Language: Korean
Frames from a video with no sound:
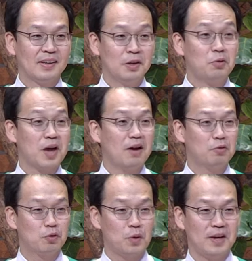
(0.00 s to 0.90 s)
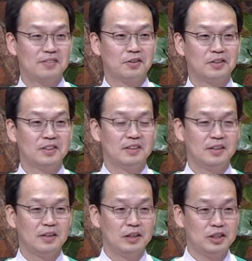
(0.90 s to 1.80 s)
우리 한국
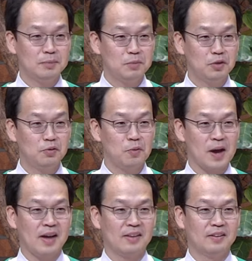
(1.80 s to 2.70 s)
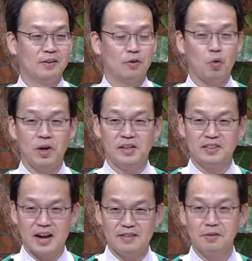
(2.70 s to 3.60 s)
교회에서는 20년 동안 교회를
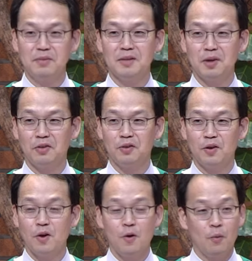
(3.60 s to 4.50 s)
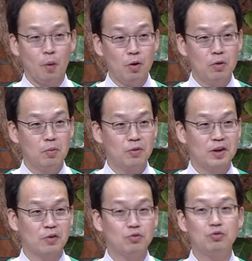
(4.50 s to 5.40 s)
잘 섬기면 원로
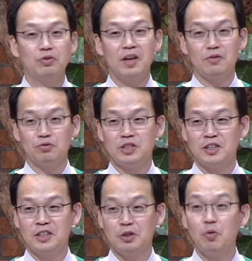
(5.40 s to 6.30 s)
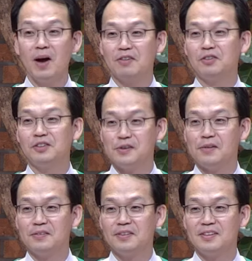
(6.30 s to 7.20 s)
목사로 추대해 주시기도
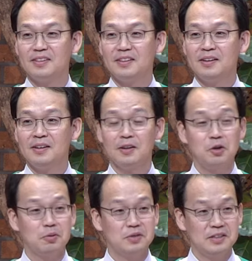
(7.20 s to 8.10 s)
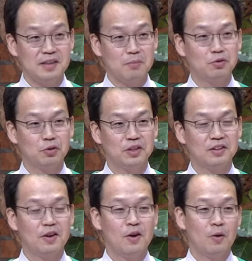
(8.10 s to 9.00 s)
하거든요. 그러므이 삼손은
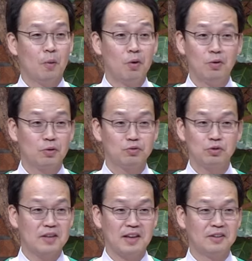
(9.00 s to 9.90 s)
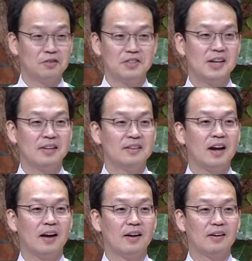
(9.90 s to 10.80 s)
원로로 추대되는 것이
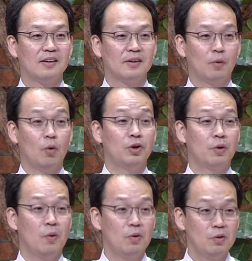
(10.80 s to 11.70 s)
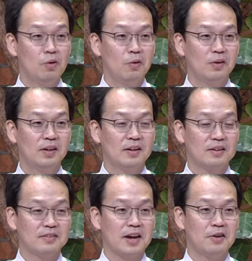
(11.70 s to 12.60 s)
아니라 오히려 홀로
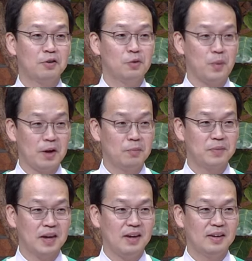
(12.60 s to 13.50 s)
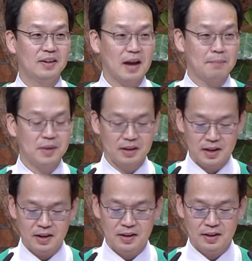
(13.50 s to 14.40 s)
그 사역을 외롭게
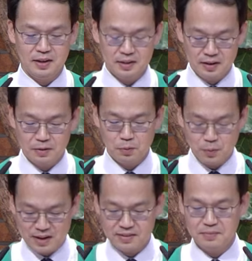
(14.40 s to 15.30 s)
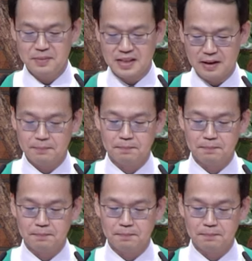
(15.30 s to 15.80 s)
감당해 왔습니다.